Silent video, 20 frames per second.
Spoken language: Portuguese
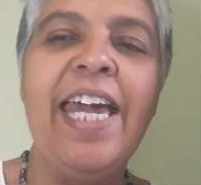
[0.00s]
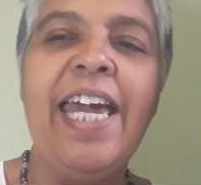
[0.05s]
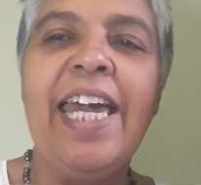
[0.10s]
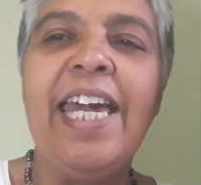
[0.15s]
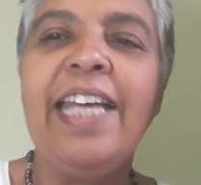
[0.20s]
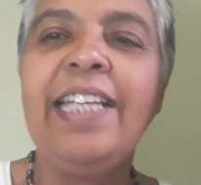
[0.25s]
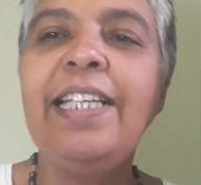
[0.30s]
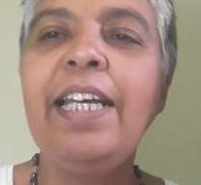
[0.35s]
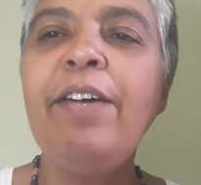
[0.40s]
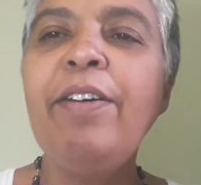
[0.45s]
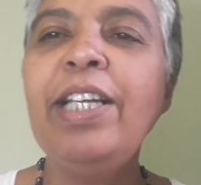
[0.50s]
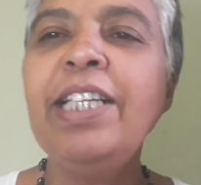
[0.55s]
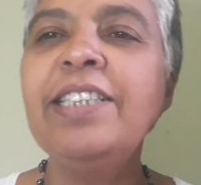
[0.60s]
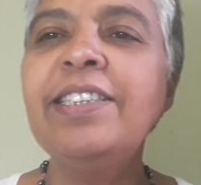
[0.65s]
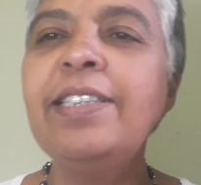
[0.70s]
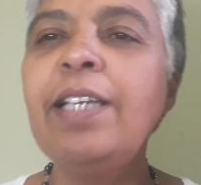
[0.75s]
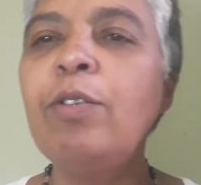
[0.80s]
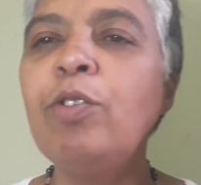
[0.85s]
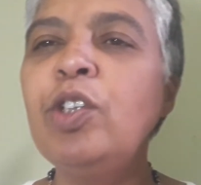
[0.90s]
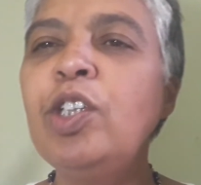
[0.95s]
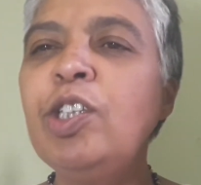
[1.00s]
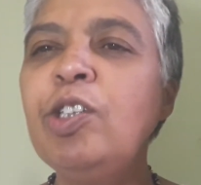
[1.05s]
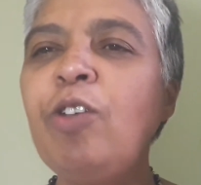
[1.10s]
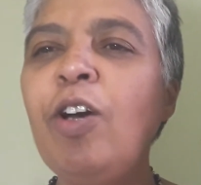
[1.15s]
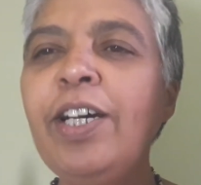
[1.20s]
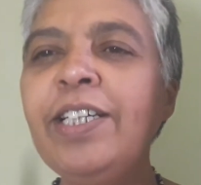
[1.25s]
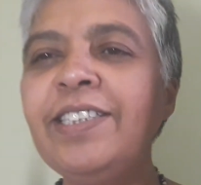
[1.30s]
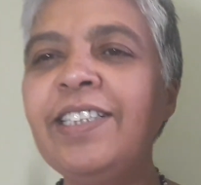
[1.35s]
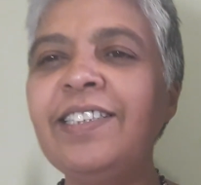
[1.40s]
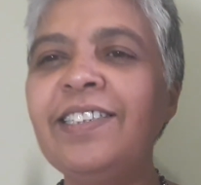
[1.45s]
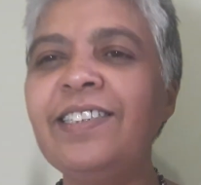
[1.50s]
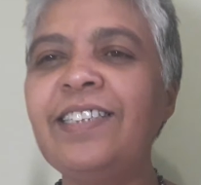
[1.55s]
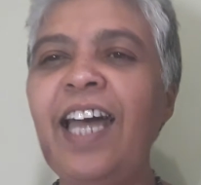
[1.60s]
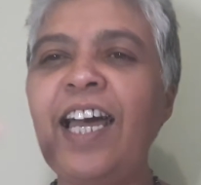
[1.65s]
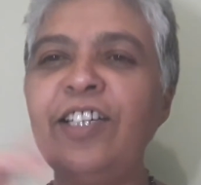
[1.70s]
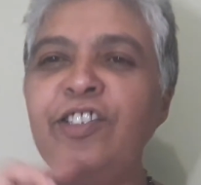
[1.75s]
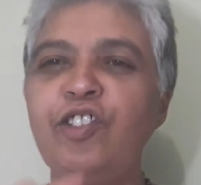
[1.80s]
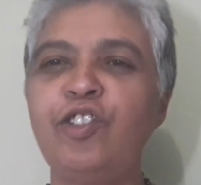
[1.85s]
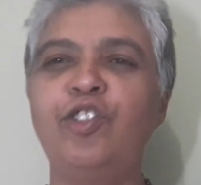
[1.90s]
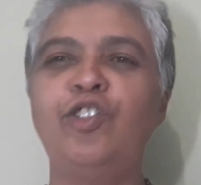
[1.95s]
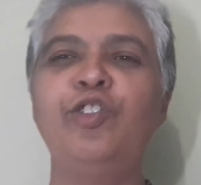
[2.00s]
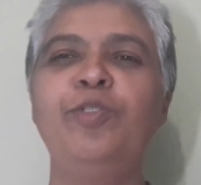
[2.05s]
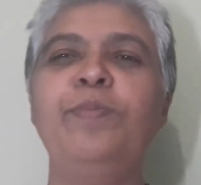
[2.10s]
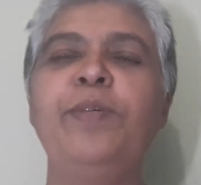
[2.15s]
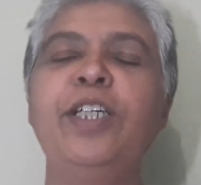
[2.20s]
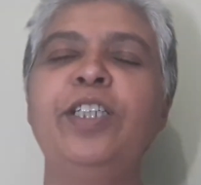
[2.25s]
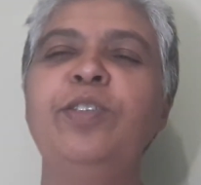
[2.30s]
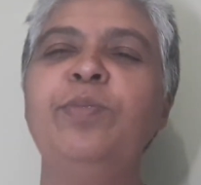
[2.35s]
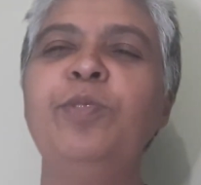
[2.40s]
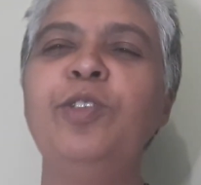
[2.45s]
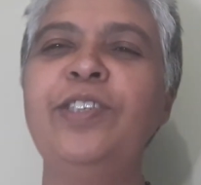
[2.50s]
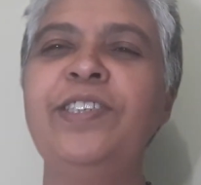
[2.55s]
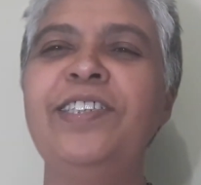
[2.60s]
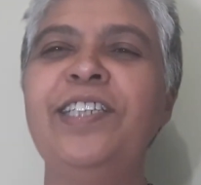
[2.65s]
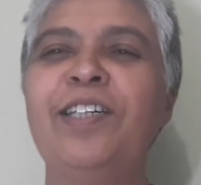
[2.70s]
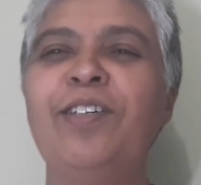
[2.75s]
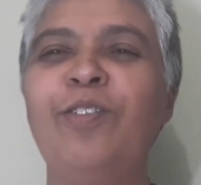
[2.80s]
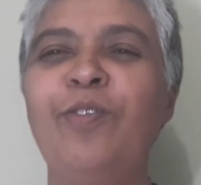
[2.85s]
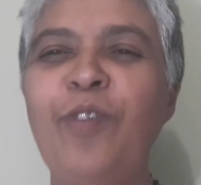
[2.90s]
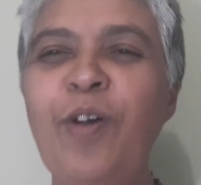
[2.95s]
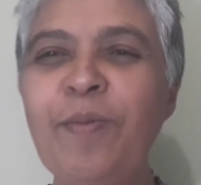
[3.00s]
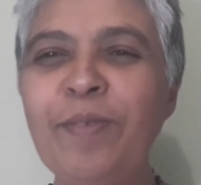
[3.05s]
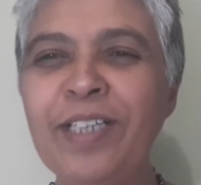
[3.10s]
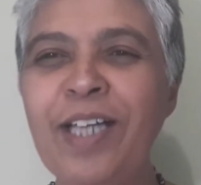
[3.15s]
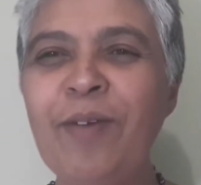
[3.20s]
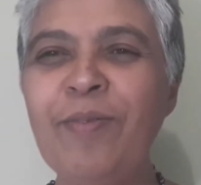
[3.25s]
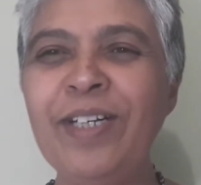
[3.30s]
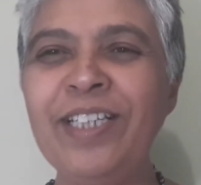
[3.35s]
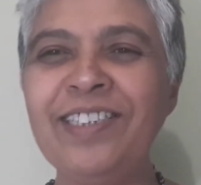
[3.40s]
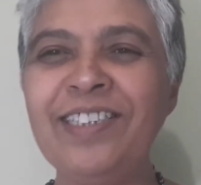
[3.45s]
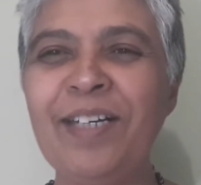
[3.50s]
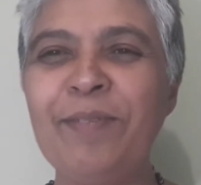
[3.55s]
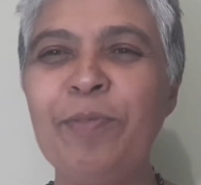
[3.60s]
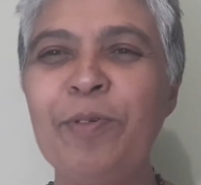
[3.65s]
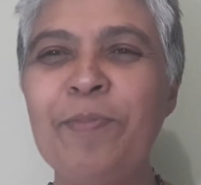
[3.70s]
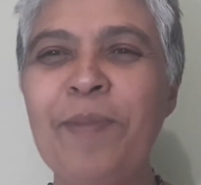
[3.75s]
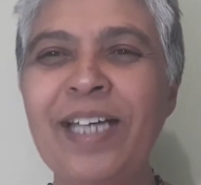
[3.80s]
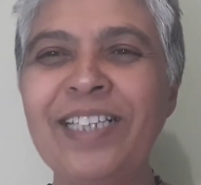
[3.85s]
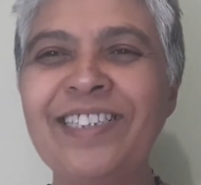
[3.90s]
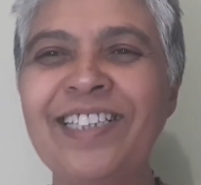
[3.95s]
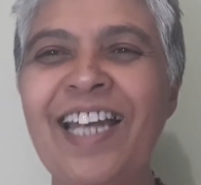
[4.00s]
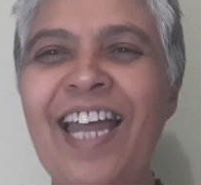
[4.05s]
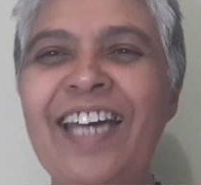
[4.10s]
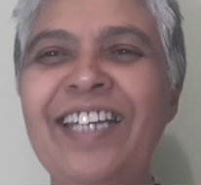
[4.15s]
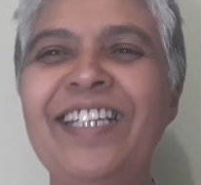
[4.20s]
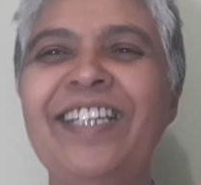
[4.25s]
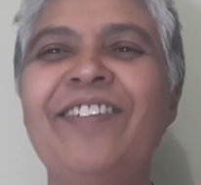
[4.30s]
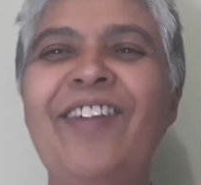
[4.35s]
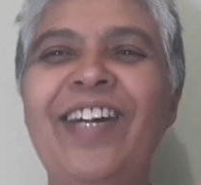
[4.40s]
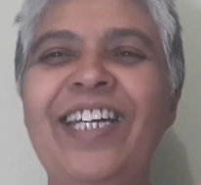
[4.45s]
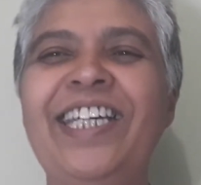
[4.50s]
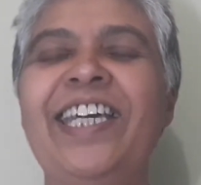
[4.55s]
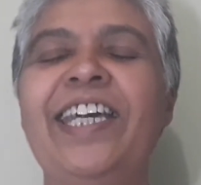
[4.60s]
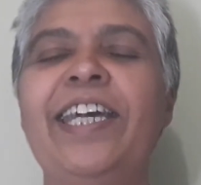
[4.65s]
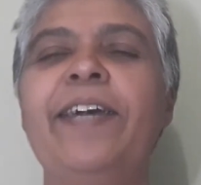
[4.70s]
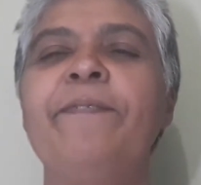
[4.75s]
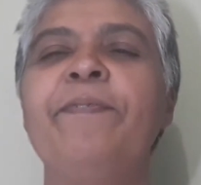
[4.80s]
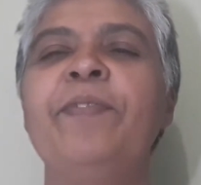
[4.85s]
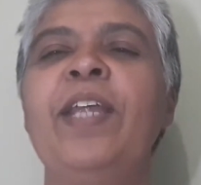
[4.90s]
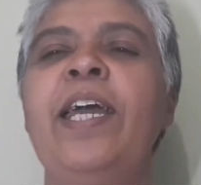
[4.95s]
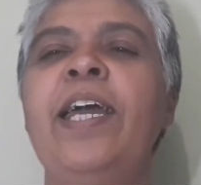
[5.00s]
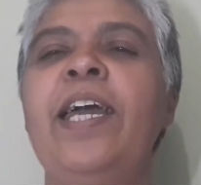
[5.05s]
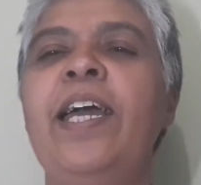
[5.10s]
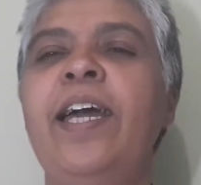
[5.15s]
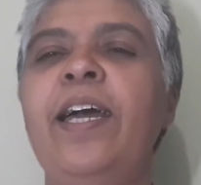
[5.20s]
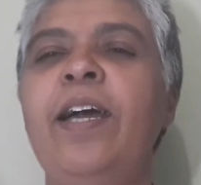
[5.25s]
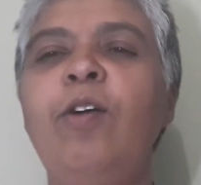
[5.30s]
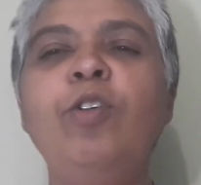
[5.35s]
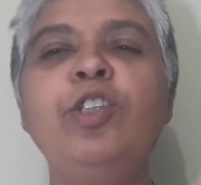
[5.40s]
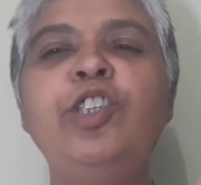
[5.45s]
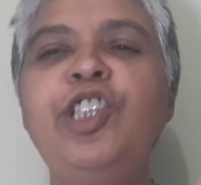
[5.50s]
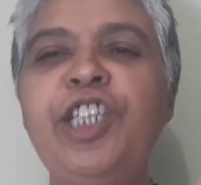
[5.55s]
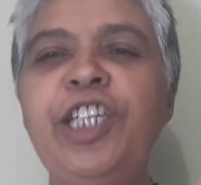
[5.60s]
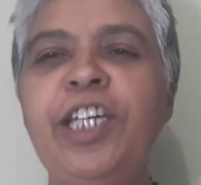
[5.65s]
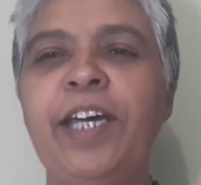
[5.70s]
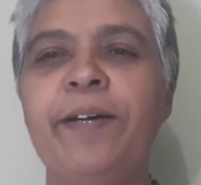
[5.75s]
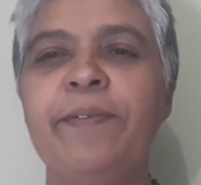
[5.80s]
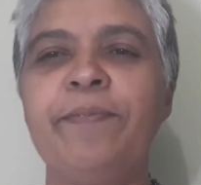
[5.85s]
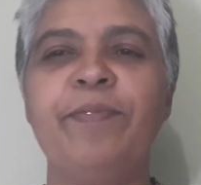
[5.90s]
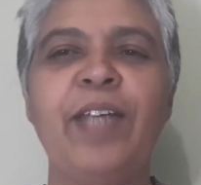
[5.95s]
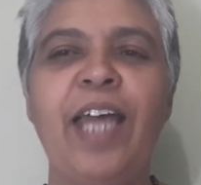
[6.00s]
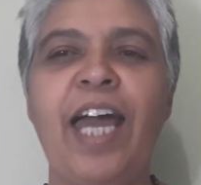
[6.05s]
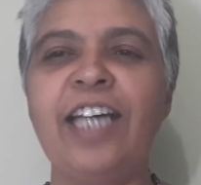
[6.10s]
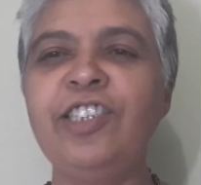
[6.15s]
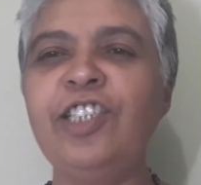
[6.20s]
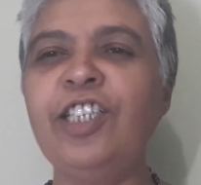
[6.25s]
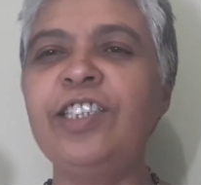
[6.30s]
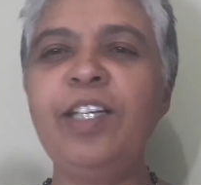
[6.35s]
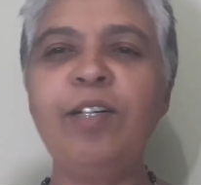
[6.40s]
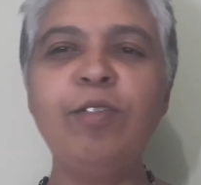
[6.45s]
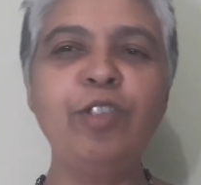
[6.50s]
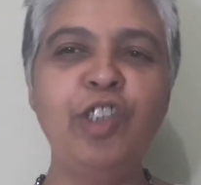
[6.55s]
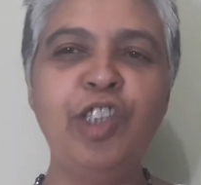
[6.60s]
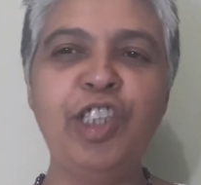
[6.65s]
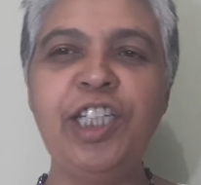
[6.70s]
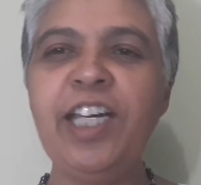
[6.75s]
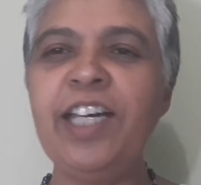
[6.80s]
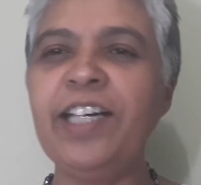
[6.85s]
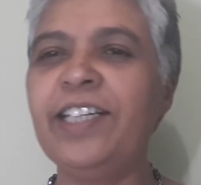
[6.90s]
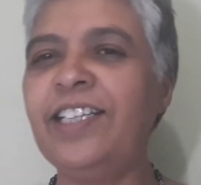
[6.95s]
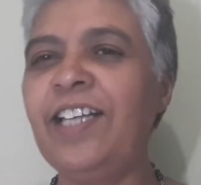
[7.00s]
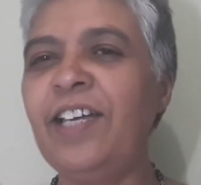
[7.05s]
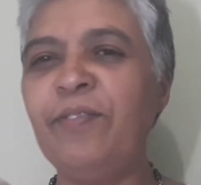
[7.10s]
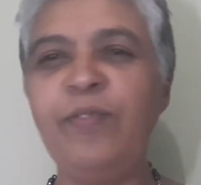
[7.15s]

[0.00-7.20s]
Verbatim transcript: Então, eles são dois estágios de um mesmo ciclo. Vamos dar um exemplo mais clarinho aqui. O dia. A gente tem um dia que tem